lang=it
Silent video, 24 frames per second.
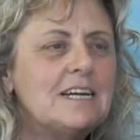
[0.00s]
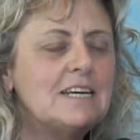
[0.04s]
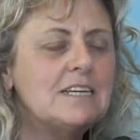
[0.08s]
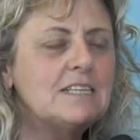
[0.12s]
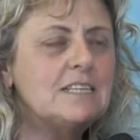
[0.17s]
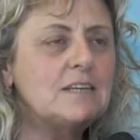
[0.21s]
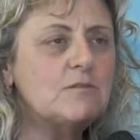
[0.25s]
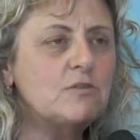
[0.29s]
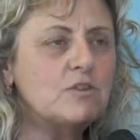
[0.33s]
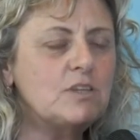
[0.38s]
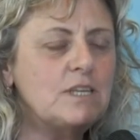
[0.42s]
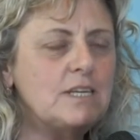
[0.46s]

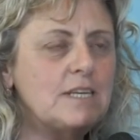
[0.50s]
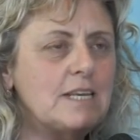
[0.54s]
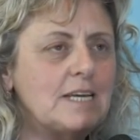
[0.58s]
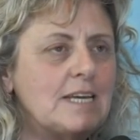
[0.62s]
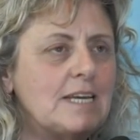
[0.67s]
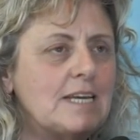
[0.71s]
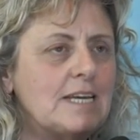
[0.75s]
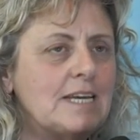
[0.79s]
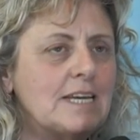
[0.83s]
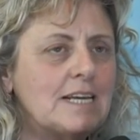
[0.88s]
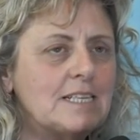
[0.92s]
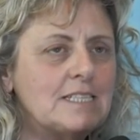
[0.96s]
Devo dire
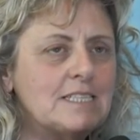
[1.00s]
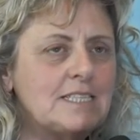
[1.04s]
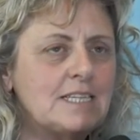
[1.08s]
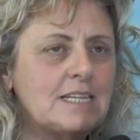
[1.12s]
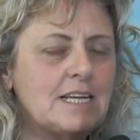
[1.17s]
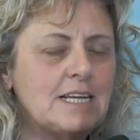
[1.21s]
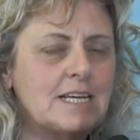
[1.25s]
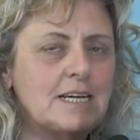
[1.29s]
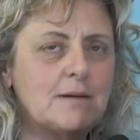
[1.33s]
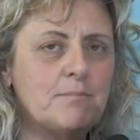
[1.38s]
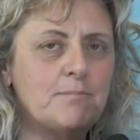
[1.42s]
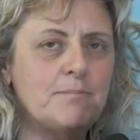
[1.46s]
che grazie
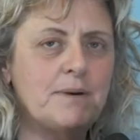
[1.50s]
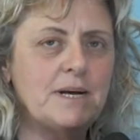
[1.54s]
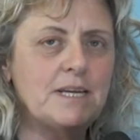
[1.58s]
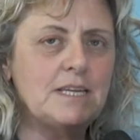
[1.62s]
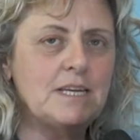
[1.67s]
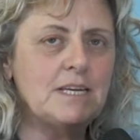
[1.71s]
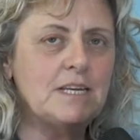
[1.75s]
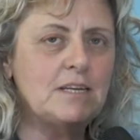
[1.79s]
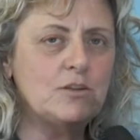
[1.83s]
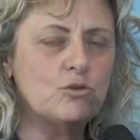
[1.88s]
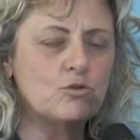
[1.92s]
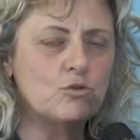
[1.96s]
alla
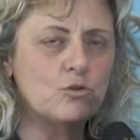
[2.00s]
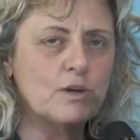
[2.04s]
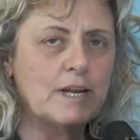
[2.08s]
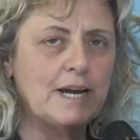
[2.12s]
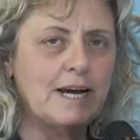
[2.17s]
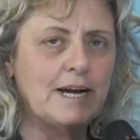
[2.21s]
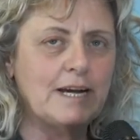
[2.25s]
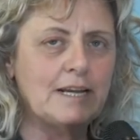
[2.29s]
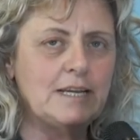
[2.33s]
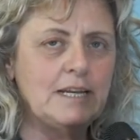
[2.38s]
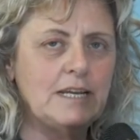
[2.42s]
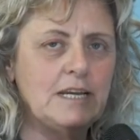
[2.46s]
campagna
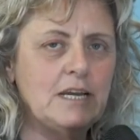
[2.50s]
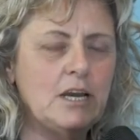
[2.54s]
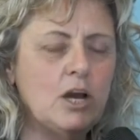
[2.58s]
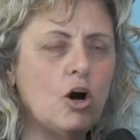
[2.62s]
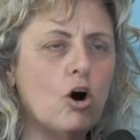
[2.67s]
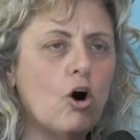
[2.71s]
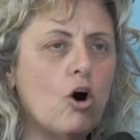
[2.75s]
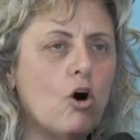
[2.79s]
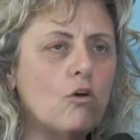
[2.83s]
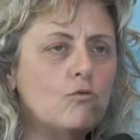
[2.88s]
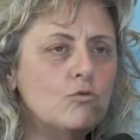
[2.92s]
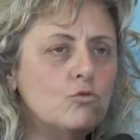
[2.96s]
elettorale
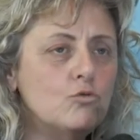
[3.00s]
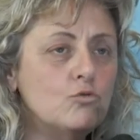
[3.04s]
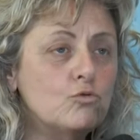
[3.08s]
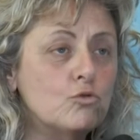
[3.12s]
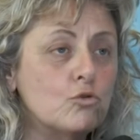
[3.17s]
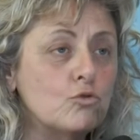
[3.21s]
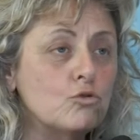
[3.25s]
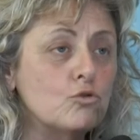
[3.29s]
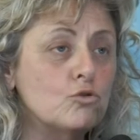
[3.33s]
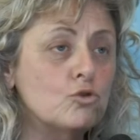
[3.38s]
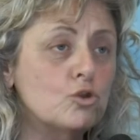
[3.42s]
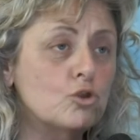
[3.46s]
ho
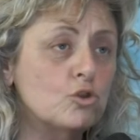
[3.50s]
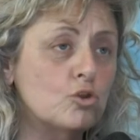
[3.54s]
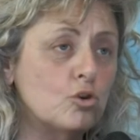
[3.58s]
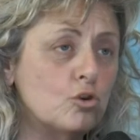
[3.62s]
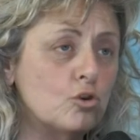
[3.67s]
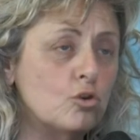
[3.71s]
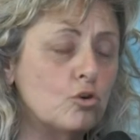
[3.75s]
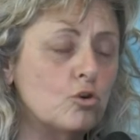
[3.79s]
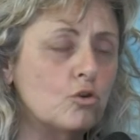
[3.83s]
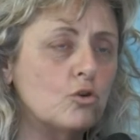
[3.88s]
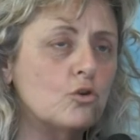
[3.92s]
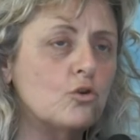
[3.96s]
avuto non
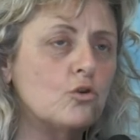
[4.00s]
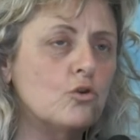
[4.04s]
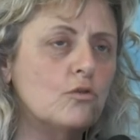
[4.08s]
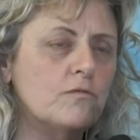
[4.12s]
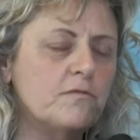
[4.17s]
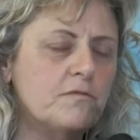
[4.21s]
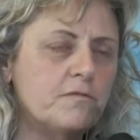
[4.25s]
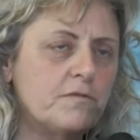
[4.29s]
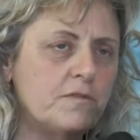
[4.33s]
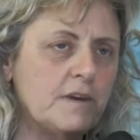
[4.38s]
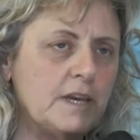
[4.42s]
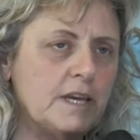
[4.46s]
solo
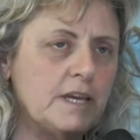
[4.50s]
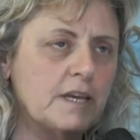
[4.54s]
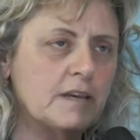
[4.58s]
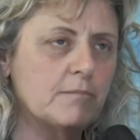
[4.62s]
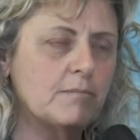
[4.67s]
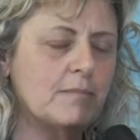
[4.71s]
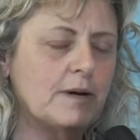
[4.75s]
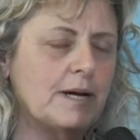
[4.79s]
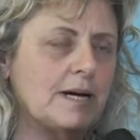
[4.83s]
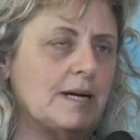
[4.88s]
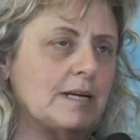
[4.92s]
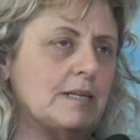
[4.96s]

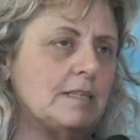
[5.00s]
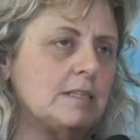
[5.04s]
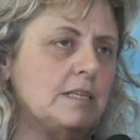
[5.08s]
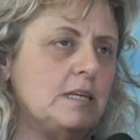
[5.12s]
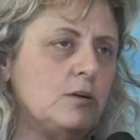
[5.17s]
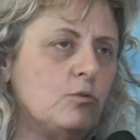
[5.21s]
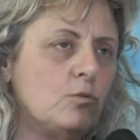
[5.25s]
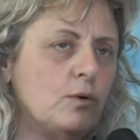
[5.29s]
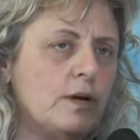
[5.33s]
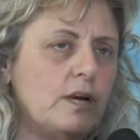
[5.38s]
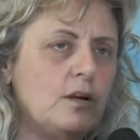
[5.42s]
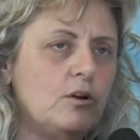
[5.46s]
conferma
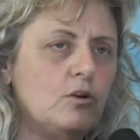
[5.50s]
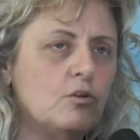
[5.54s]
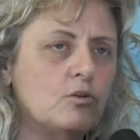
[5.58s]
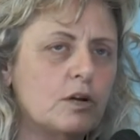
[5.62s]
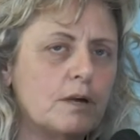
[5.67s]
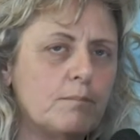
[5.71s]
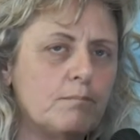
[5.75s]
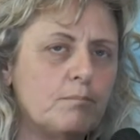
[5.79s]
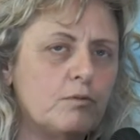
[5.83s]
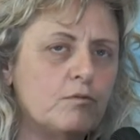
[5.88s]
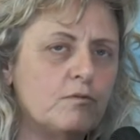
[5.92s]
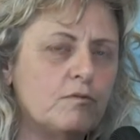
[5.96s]
di quello
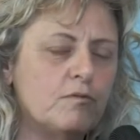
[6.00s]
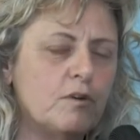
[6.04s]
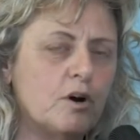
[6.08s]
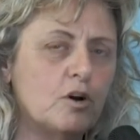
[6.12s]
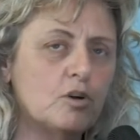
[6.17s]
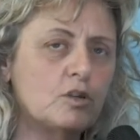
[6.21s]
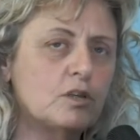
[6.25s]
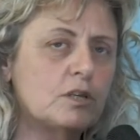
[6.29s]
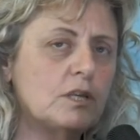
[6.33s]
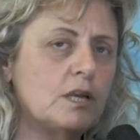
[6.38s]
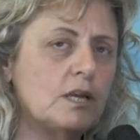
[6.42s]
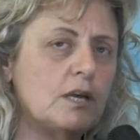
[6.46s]
che più
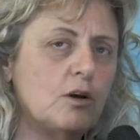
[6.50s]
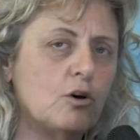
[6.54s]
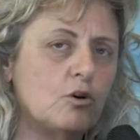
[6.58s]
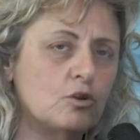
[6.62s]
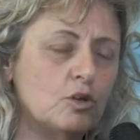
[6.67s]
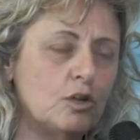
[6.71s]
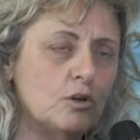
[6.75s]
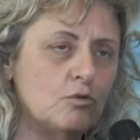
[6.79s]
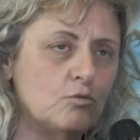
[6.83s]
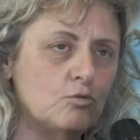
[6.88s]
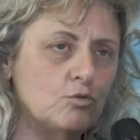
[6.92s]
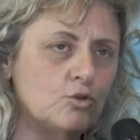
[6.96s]
volte ho
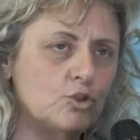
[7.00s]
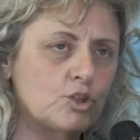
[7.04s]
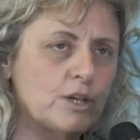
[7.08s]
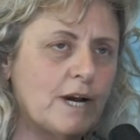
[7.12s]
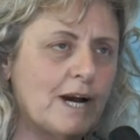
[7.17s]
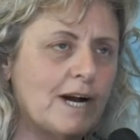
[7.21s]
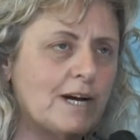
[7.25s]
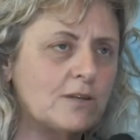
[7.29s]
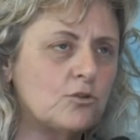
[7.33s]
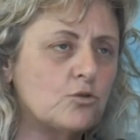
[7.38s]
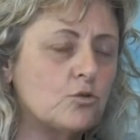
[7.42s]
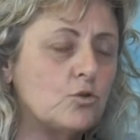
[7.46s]

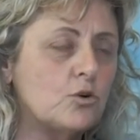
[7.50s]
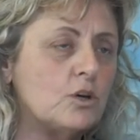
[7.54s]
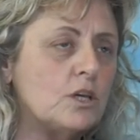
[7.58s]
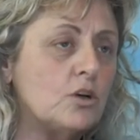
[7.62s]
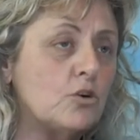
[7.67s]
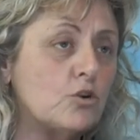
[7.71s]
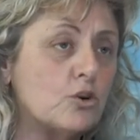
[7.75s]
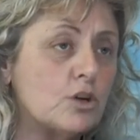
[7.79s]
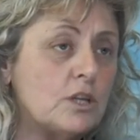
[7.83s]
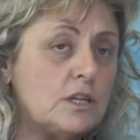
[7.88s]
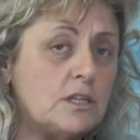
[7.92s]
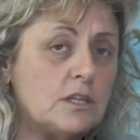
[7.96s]
denunciato e
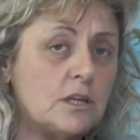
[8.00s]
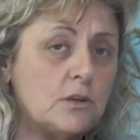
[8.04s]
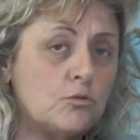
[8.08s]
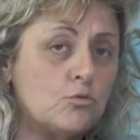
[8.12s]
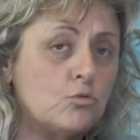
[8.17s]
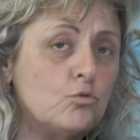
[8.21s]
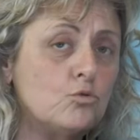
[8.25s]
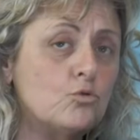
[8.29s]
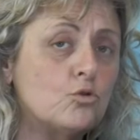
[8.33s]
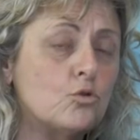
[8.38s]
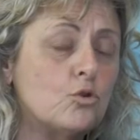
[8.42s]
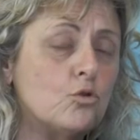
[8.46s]
ho
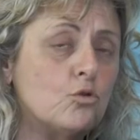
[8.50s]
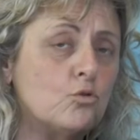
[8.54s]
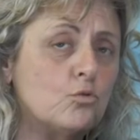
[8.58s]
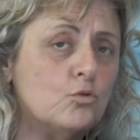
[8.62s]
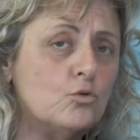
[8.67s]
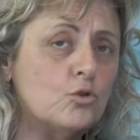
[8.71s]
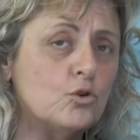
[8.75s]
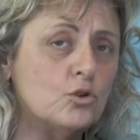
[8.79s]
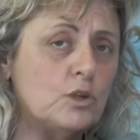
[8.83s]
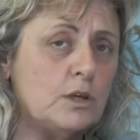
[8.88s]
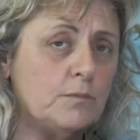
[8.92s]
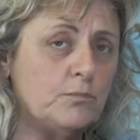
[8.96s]
ritenuto
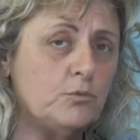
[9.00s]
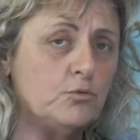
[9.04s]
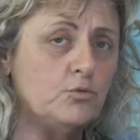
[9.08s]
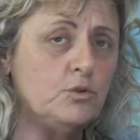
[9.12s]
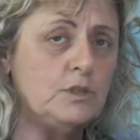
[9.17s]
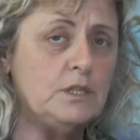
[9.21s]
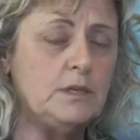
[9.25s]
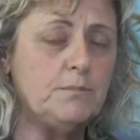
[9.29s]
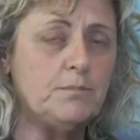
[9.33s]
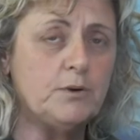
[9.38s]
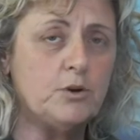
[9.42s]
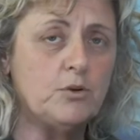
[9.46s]
uno dei
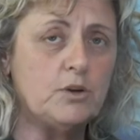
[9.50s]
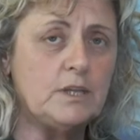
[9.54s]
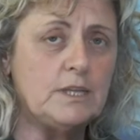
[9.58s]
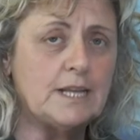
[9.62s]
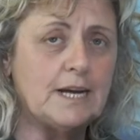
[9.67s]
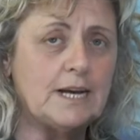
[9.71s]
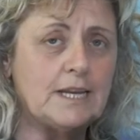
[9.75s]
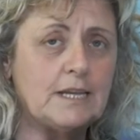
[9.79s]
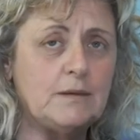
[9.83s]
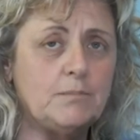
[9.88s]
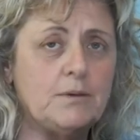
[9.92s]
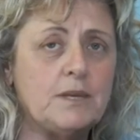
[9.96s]
punti
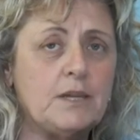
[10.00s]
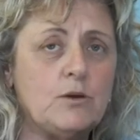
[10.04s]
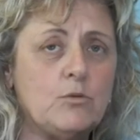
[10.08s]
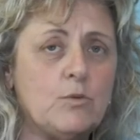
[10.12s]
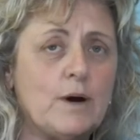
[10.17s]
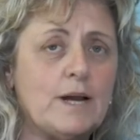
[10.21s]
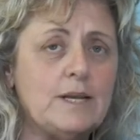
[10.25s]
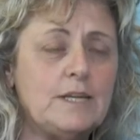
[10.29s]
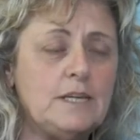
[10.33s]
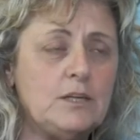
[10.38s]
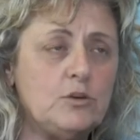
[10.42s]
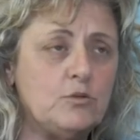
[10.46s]
prioritari per i
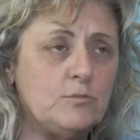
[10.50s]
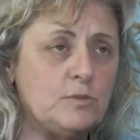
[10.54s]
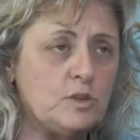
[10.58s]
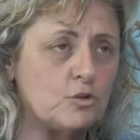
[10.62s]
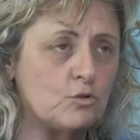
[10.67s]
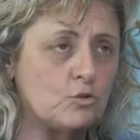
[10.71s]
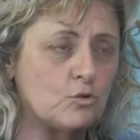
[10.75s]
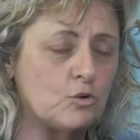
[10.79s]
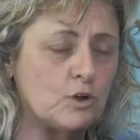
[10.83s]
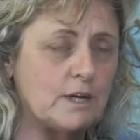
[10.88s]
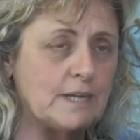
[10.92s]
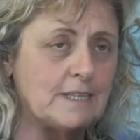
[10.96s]
quali io mi
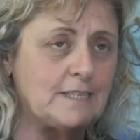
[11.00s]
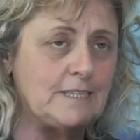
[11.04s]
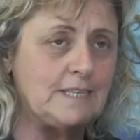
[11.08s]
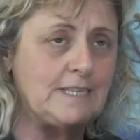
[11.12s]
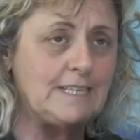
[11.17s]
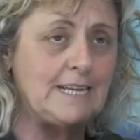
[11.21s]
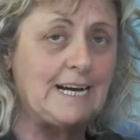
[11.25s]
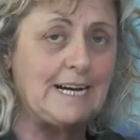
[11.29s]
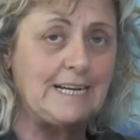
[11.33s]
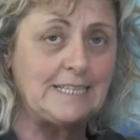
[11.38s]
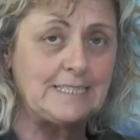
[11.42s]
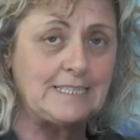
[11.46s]
sono
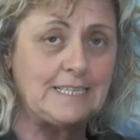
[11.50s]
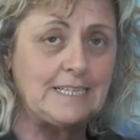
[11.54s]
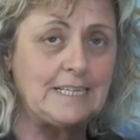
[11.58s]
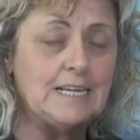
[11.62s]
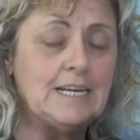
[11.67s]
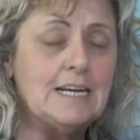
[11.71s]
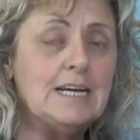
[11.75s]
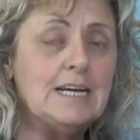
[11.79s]
candidata.